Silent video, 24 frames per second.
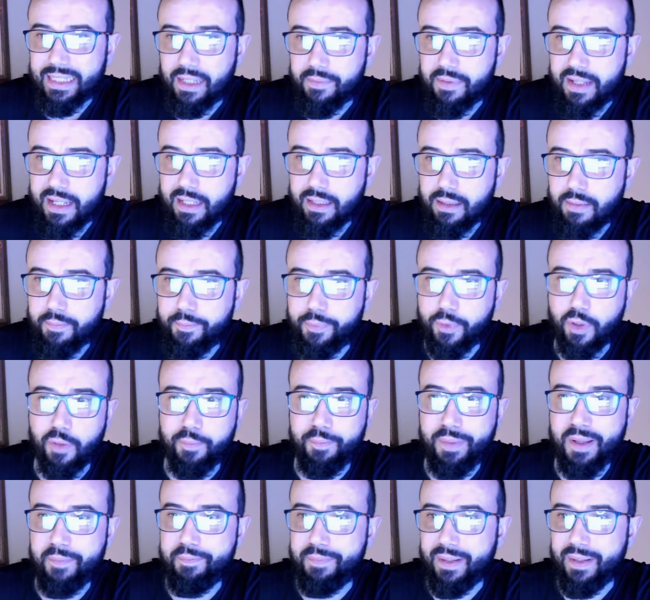bien
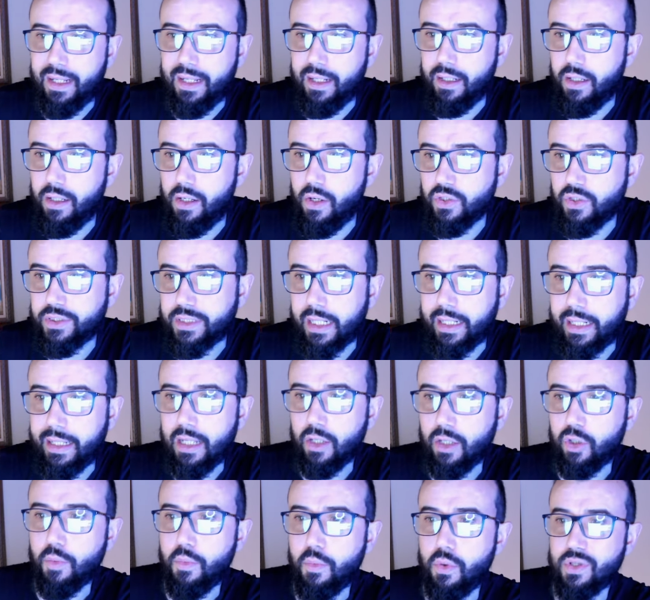por Pepa. Los que
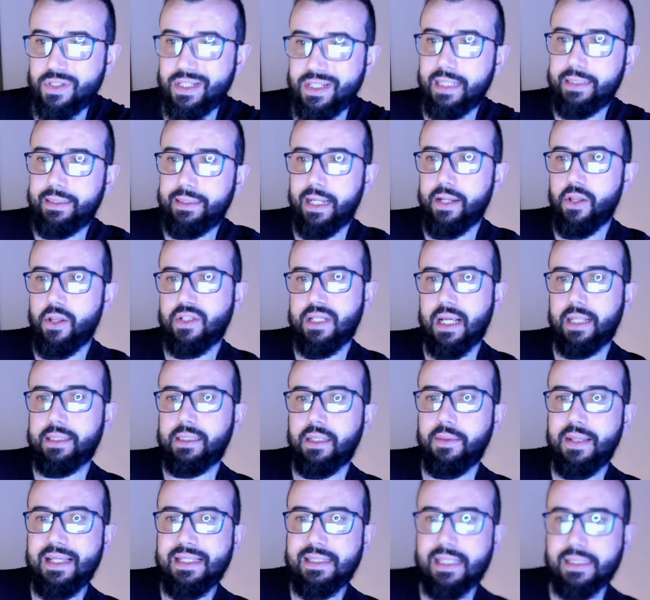quedan como unos sectarios y
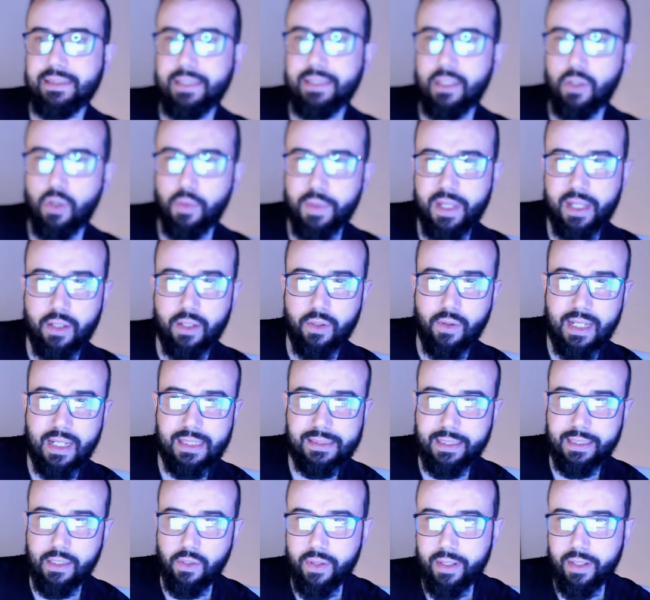activistas del gobierno al
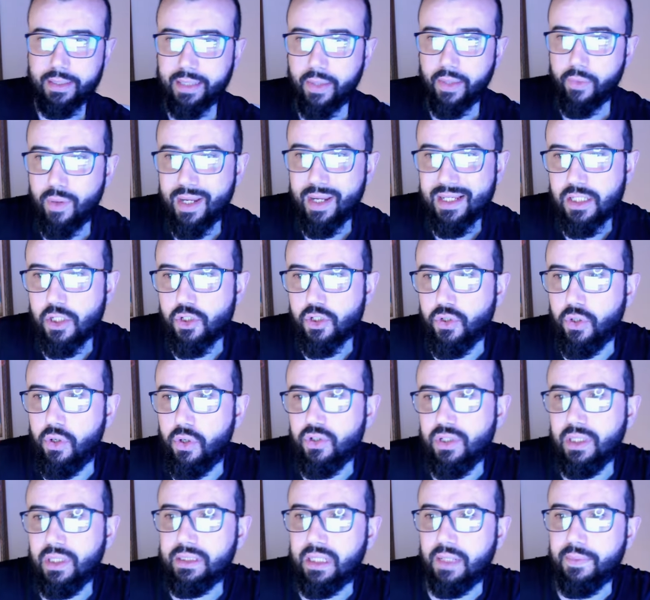estilo dictaduras son
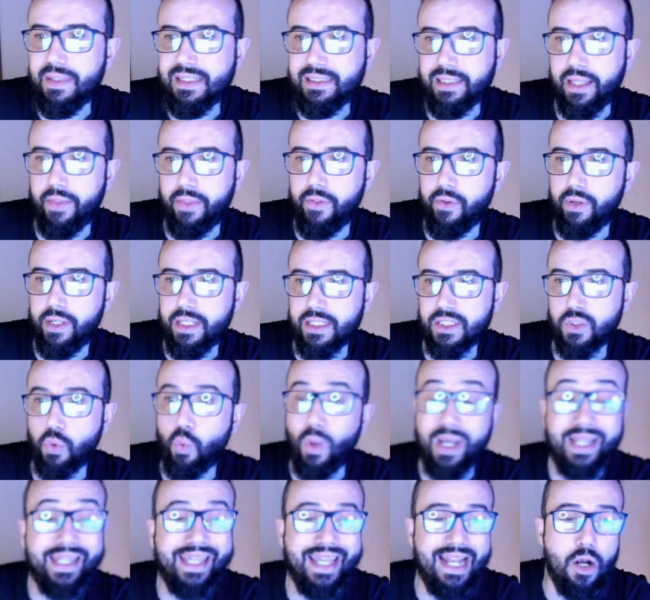los entrevistadores.
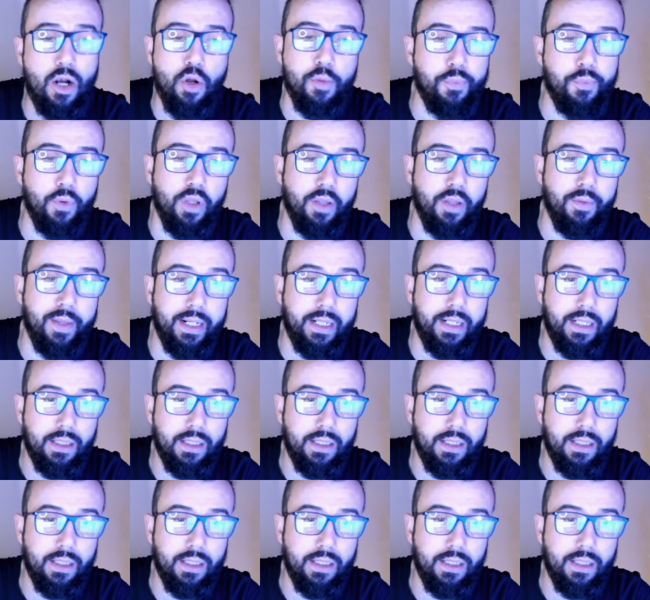Cualquiera lo puede ver.